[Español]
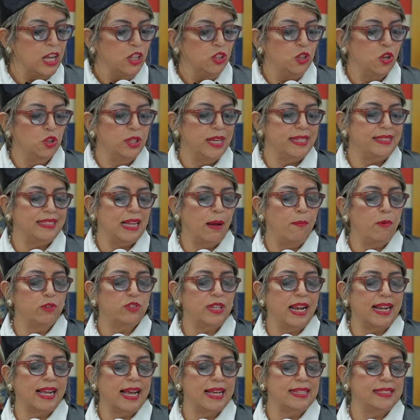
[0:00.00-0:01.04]
donde estamos
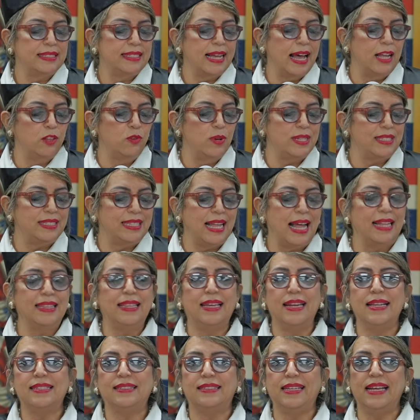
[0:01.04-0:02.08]
alcanzando
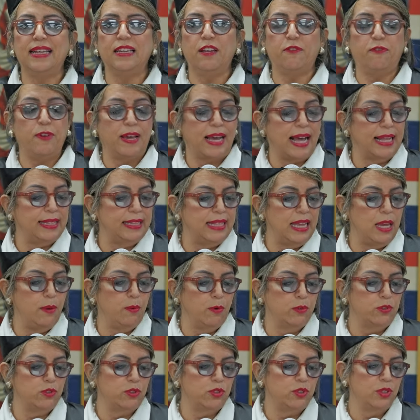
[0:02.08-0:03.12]
estándares
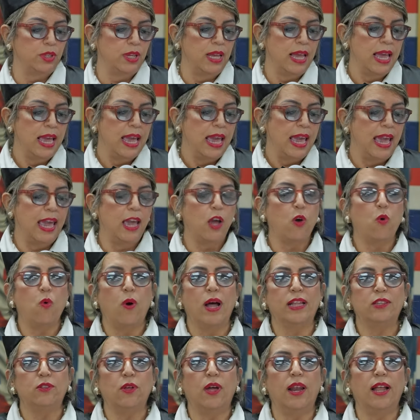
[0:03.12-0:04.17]
significativos en
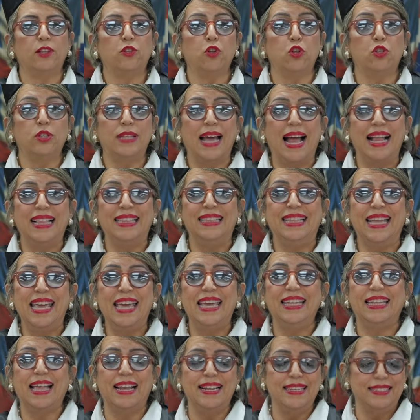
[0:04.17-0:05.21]
cuanto a la total
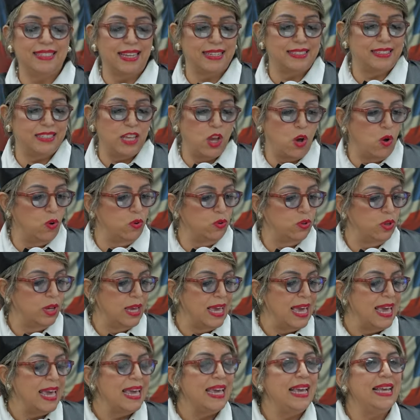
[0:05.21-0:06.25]
digitalización
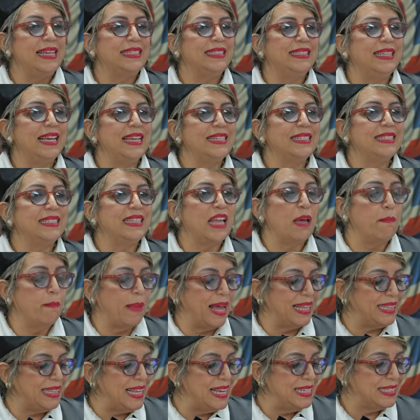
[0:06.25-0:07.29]
y
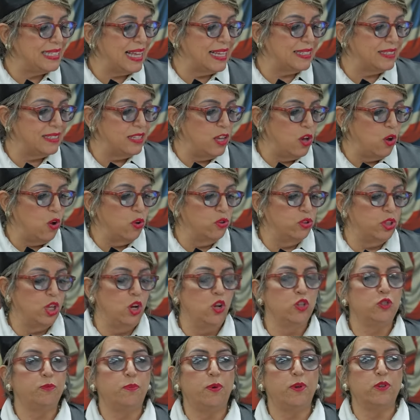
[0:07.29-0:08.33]
sistematización de
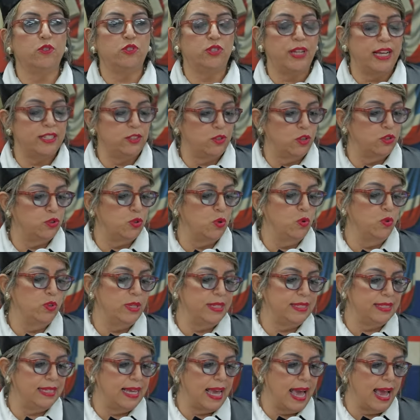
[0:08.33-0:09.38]
los procesos
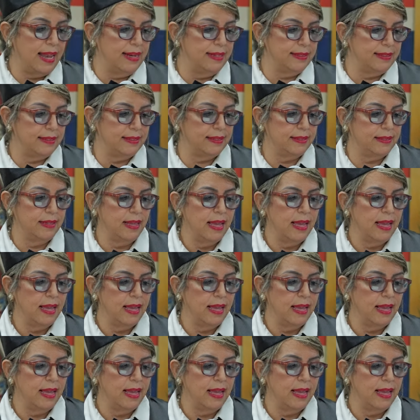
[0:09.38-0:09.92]
judiciales,